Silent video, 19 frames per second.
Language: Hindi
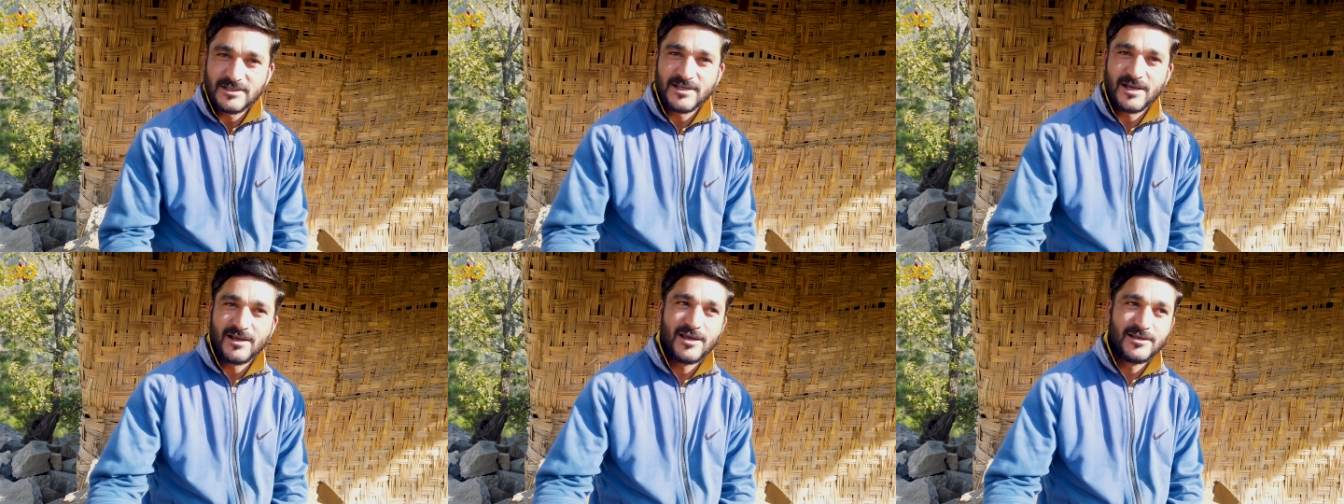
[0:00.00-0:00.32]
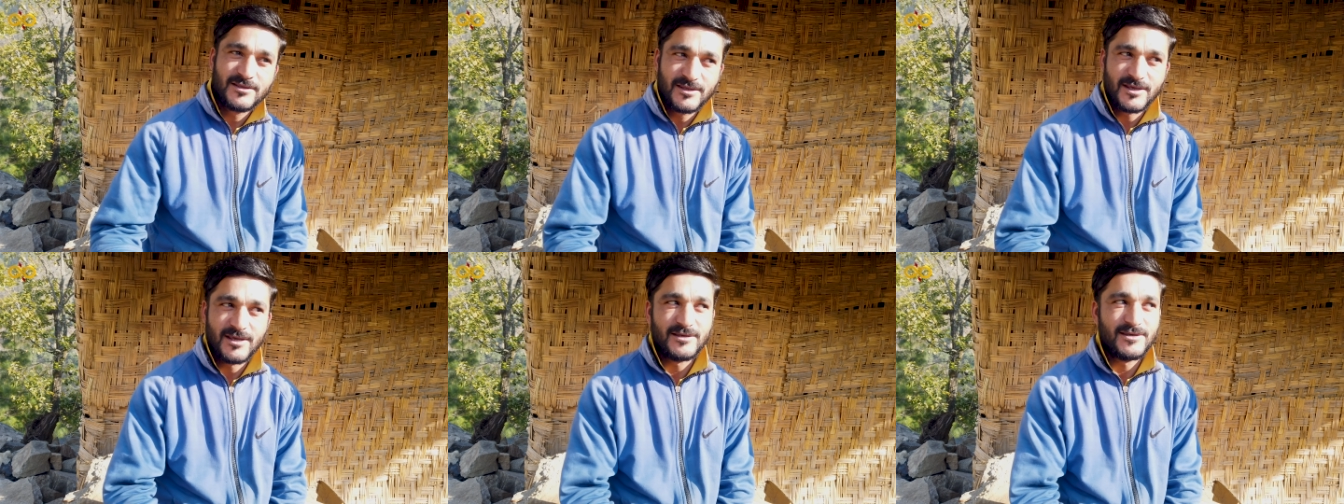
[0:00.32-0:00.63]
ऐसा
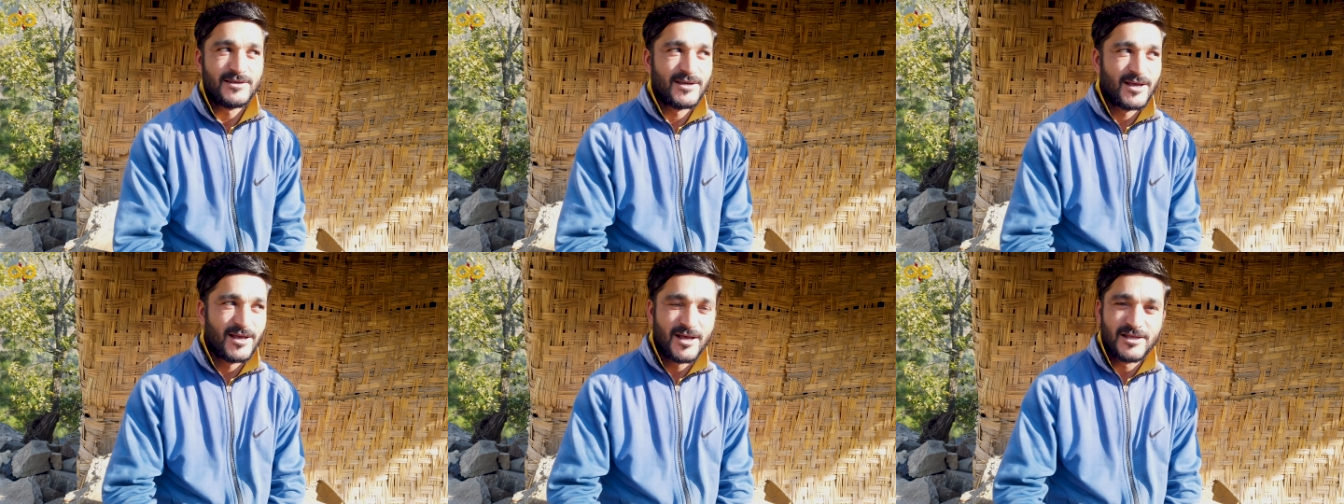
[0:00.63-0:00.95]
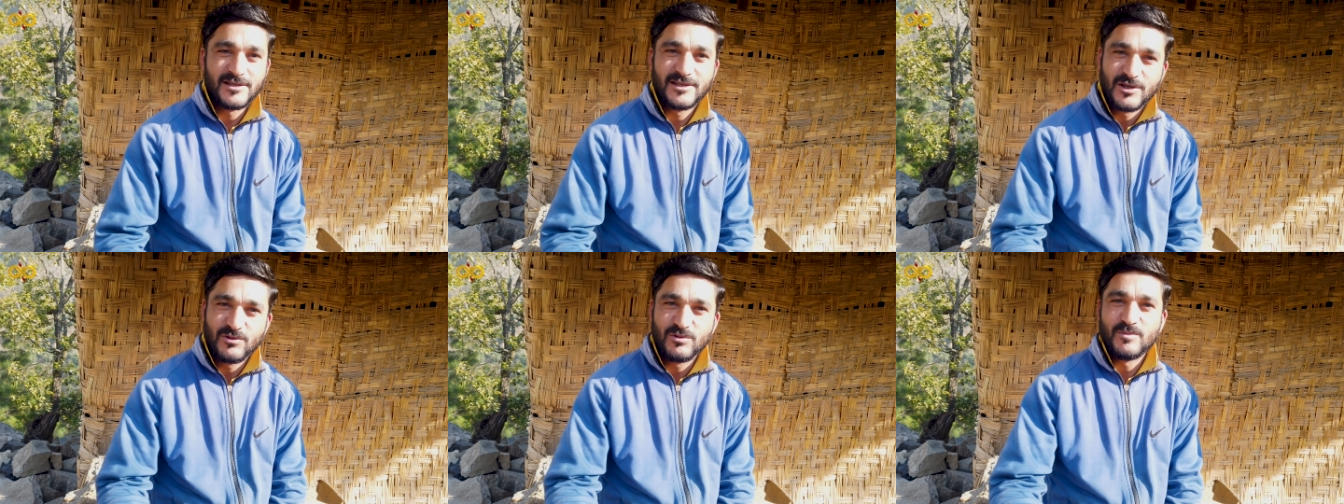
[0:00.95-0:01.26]
कहते हैं कि
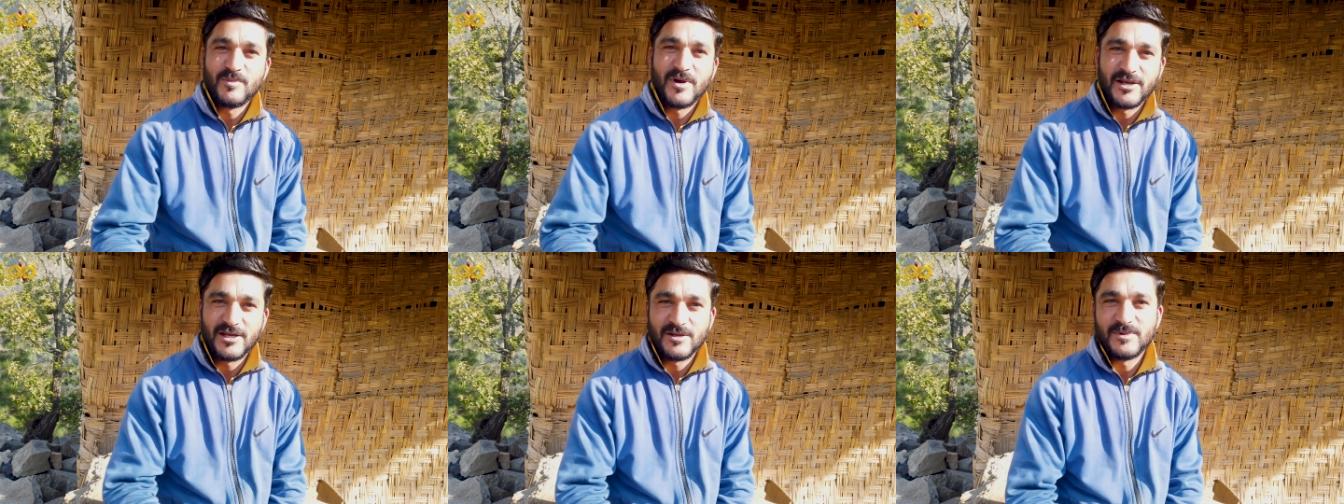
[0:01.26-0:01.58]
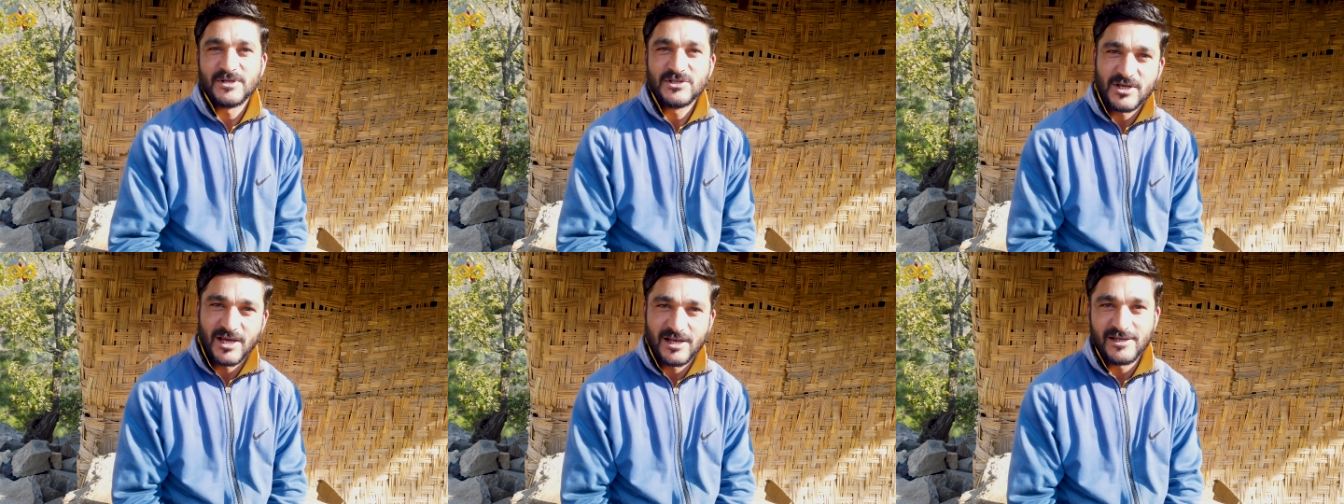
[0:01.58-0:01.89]
हाँ देवी माँ
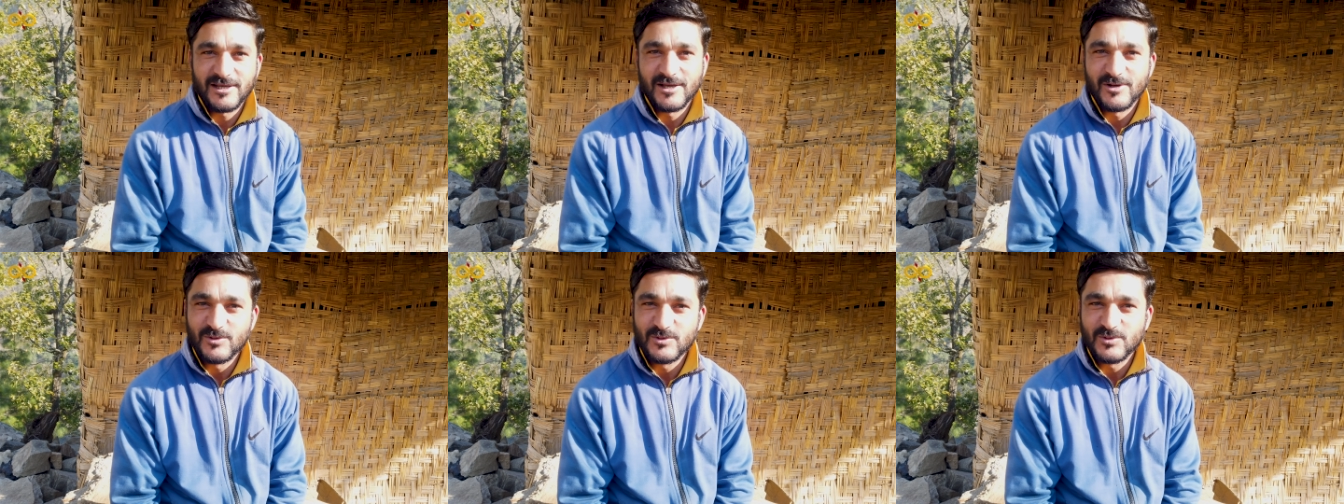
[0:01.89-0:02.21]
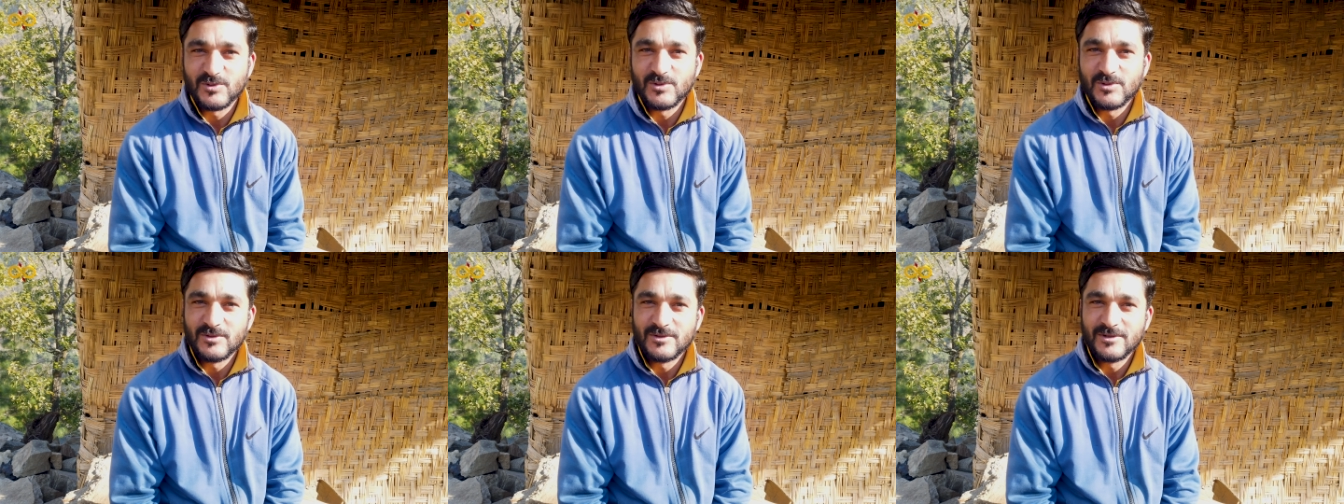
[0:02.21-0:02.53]
ने बचा लिया
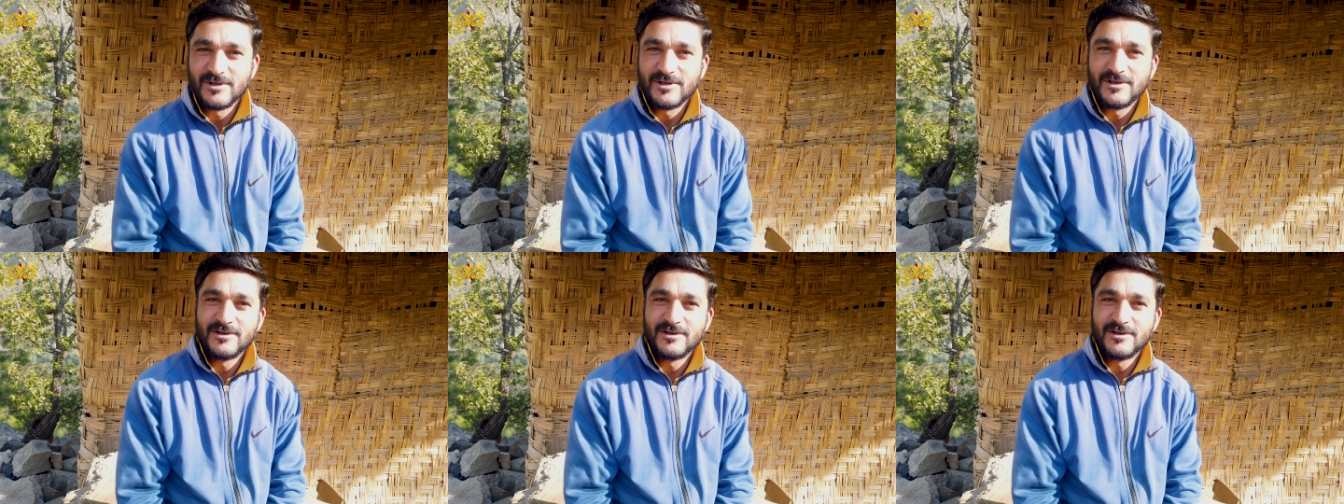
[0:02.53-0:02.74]
उनको